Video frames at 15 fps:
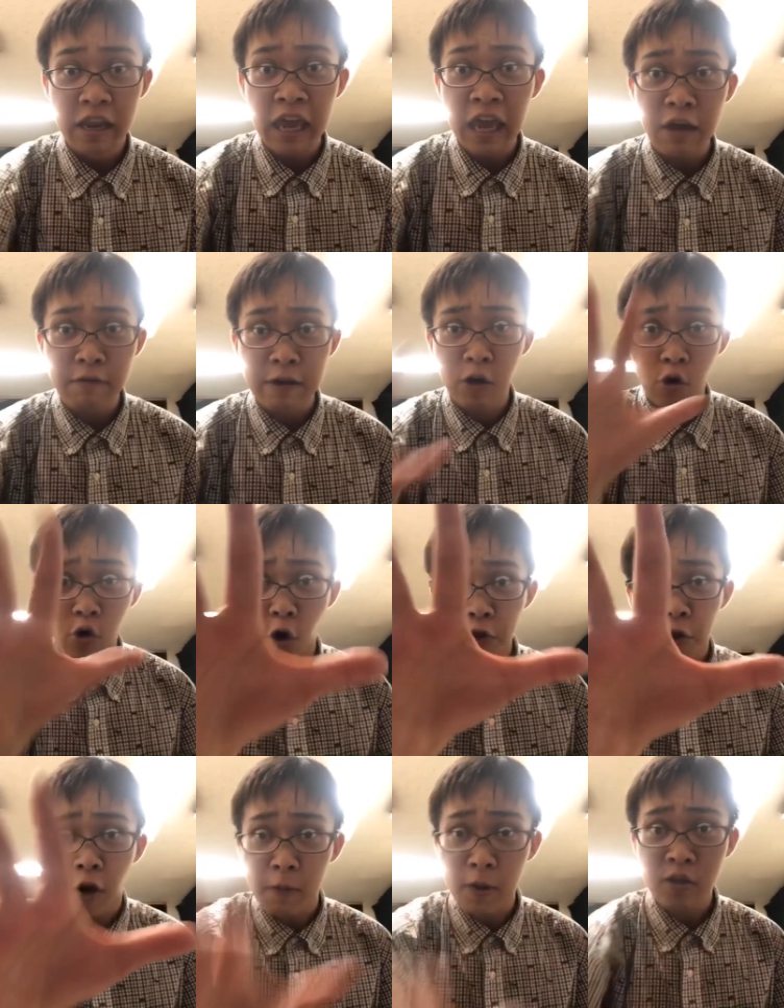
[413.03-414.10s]
令和の五
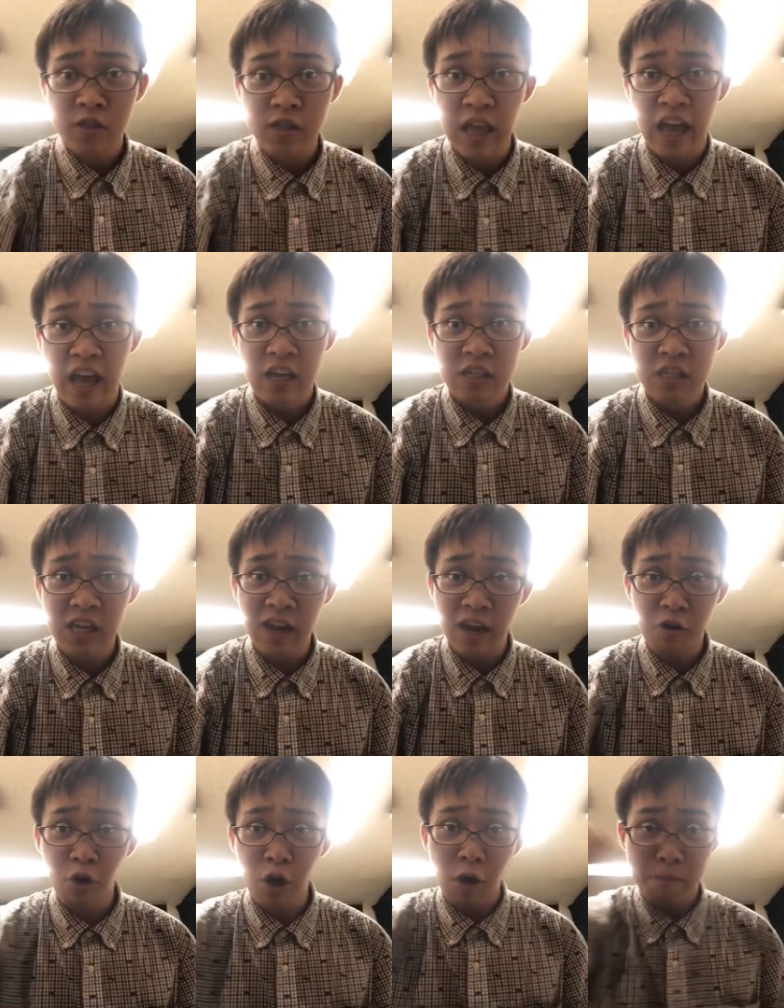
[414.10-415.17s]
島ボックスで
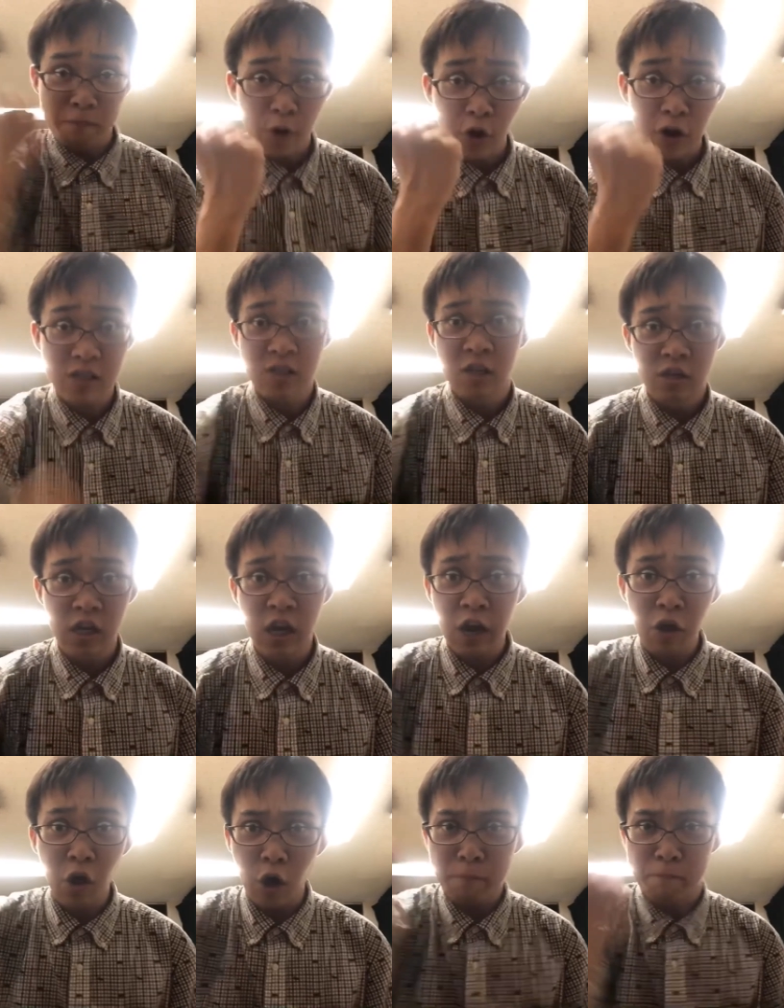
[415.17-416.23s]
JRA をぶっ壊す
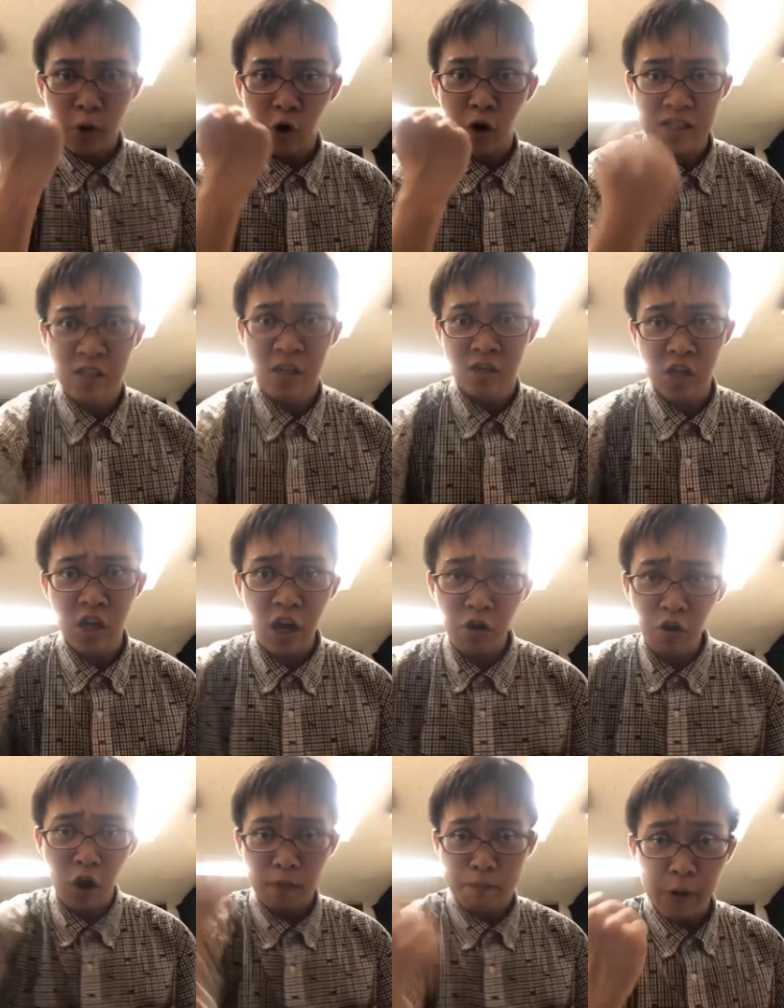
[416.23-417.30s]
!JRA をぶっ壊す
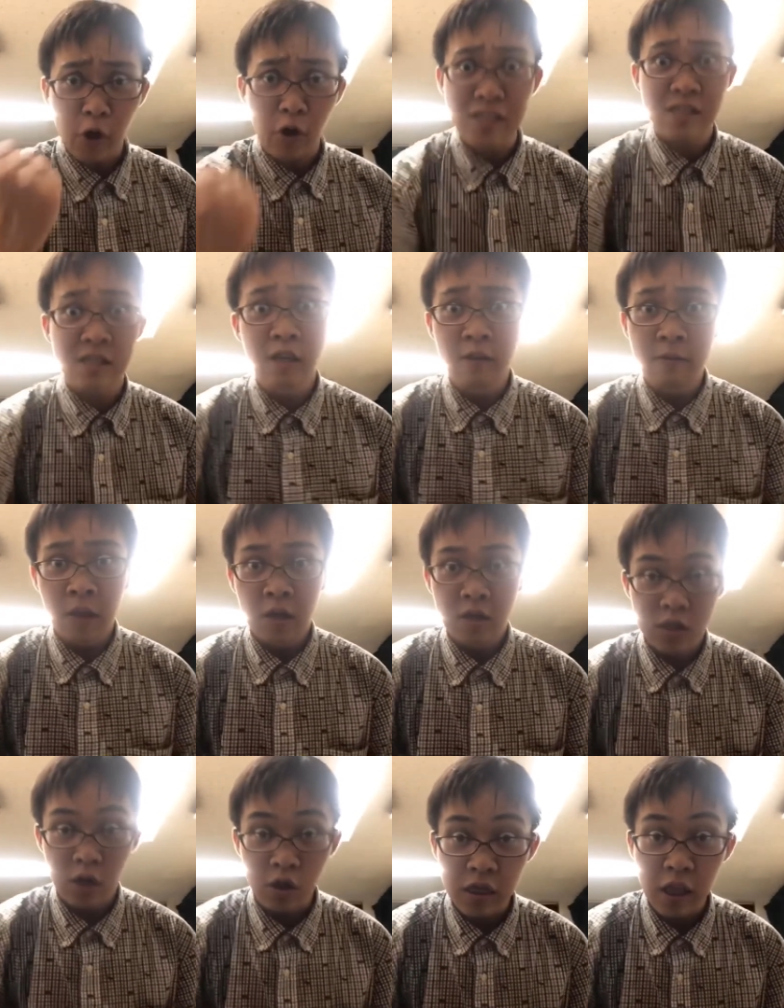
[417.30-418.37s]
!JRA をぶっ壊す
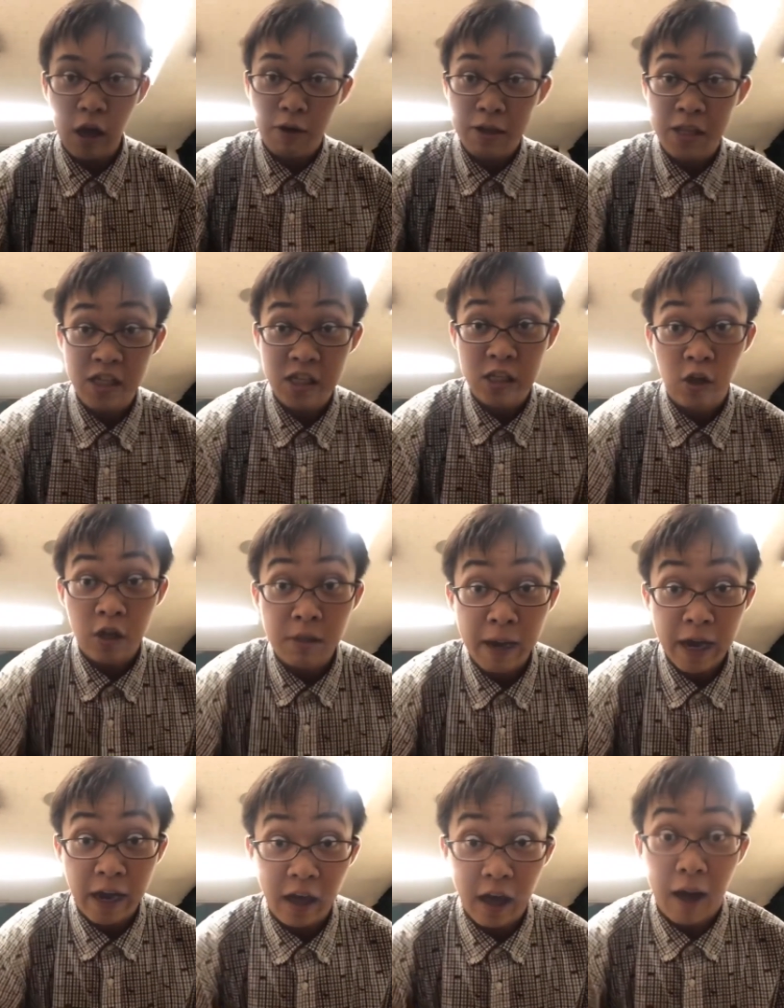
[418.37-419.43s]
そんな私の
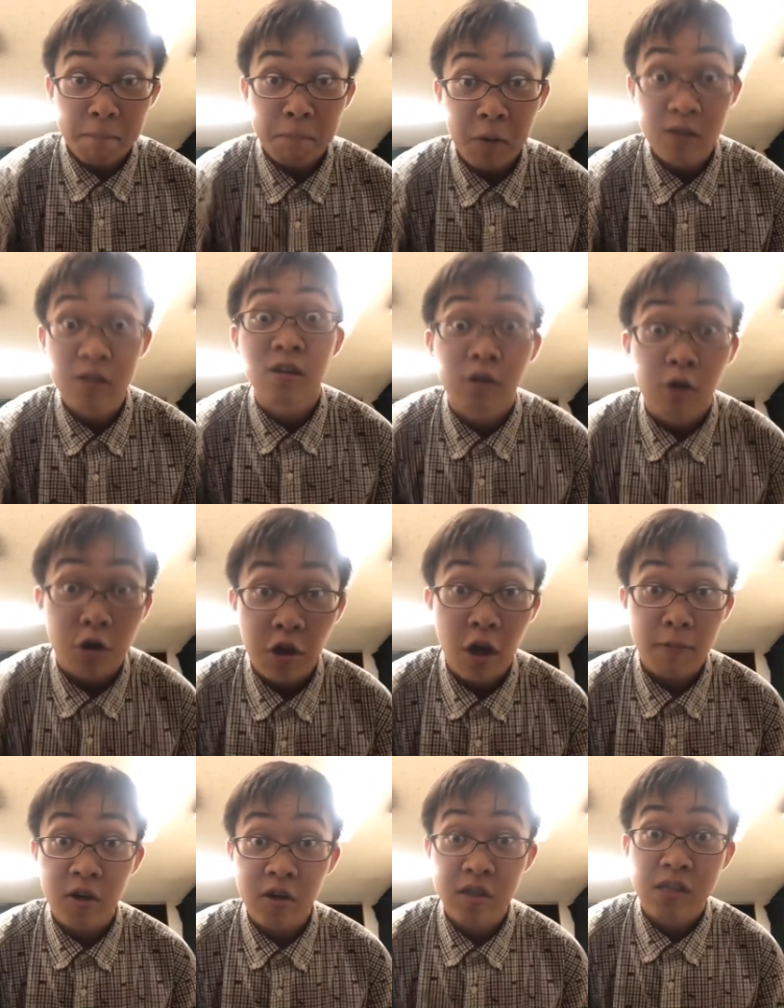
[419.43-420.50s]
今から発表する五
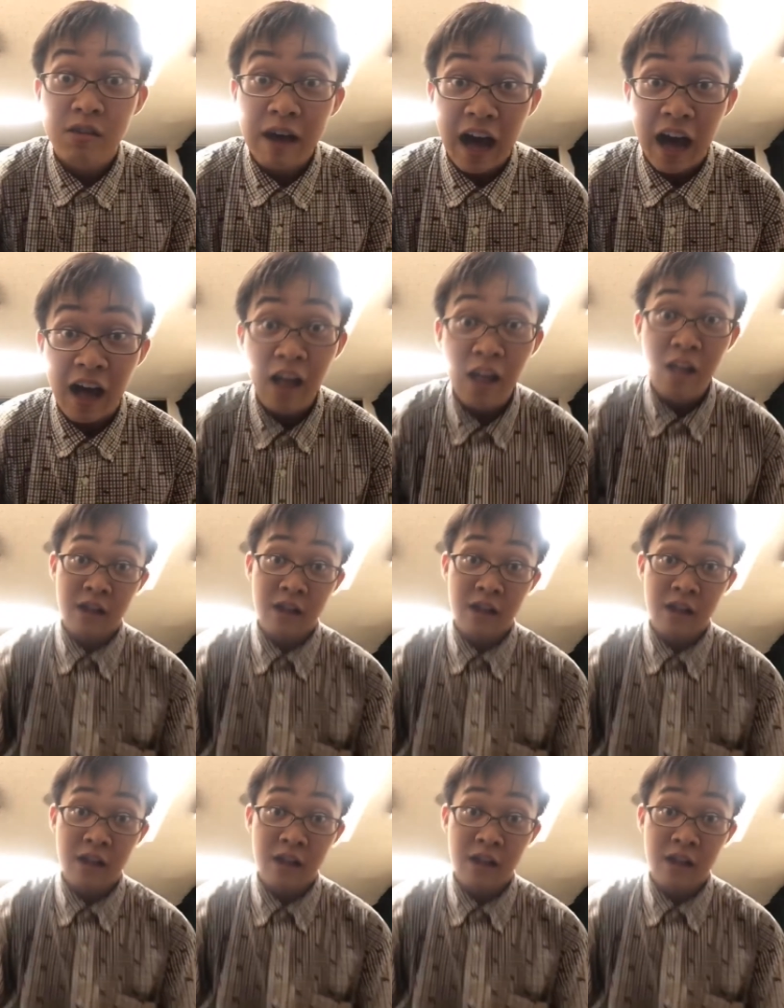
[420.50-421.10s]
島ボックスは